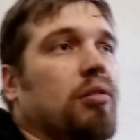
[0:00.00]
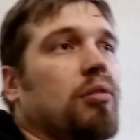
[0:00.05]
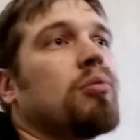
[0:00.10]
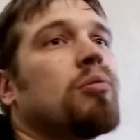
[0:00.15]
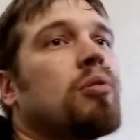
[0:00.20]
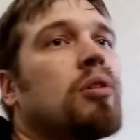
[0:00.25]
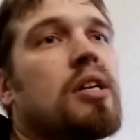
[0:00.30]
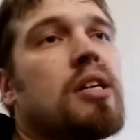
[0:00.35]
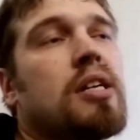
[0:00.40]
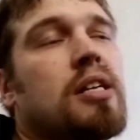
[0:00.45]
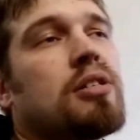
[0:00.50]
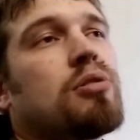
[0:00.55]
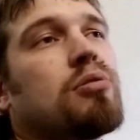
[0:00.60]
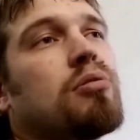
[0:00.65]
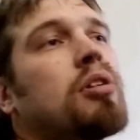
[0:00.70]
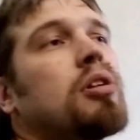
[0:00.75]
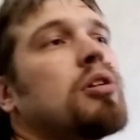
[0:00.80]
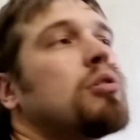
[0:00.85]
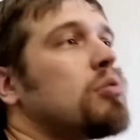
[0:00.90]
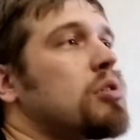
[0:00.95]
Ну,
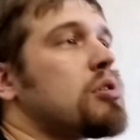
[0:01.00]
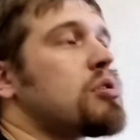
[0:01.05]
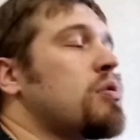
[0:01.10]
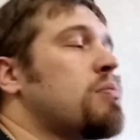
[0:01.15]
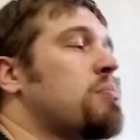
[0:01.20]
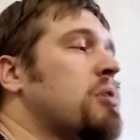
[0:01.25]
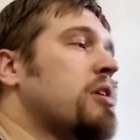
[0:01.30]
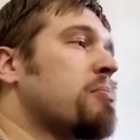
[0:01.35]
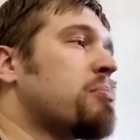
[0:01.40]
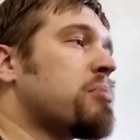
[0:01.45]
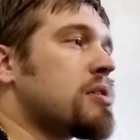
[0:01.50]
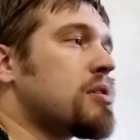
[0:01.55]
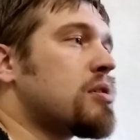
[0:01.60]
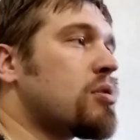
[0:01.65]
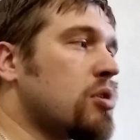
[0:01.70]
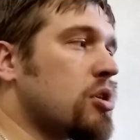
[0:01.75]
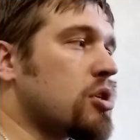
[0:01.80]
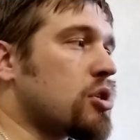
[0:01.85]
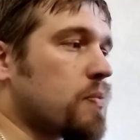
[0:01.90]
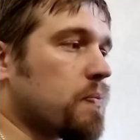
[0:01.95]
теории тут особо не
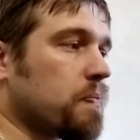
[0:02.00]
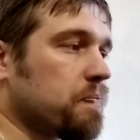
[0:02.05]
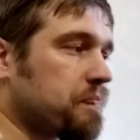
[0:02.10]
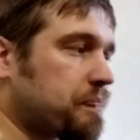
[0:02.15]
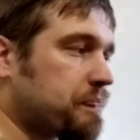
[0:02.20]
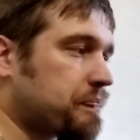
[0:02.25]
построишь.